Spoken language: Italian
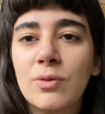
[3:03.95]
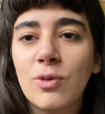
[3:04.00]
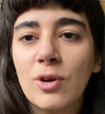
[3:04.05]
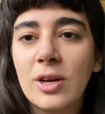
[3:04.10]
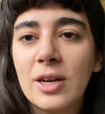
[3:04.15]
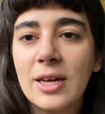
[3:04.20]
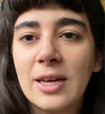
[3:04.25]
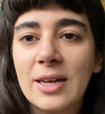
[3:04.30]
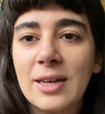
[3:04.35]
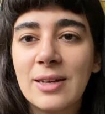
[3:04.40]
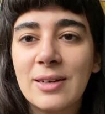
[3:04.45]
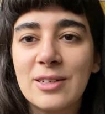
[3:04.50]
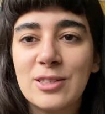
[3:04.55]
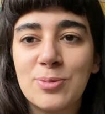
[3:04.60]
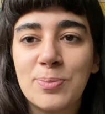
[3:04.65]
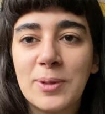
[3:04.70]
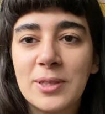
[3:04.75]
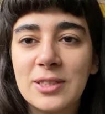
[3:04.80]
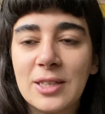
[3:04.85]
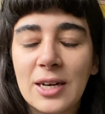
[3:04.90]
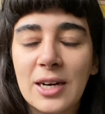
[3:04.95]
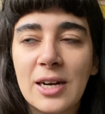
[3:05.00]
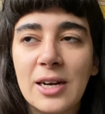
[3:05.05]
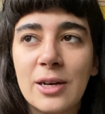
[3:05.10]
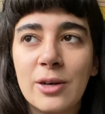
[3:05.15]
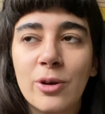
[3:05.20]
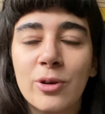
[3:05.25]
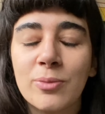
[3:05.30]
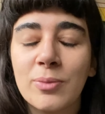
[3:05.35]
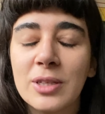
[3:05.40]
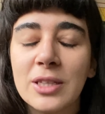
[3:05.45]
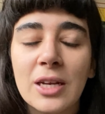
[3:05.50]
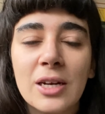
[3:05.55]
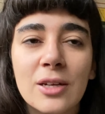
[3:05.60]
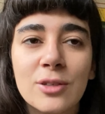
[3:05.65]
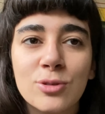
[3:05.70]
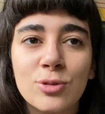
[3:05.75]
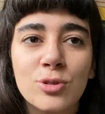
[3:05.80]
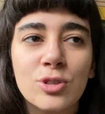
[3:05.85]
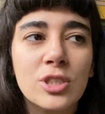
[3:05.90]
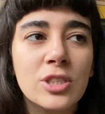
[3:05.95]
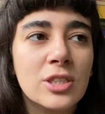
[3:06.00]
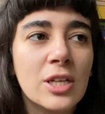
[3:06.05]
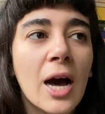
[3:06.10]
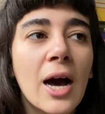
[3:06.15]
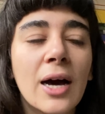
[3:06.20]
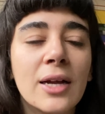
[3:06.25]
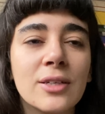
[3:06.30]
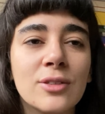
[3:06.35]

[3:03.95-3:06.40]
vuole rispettare le norme della società,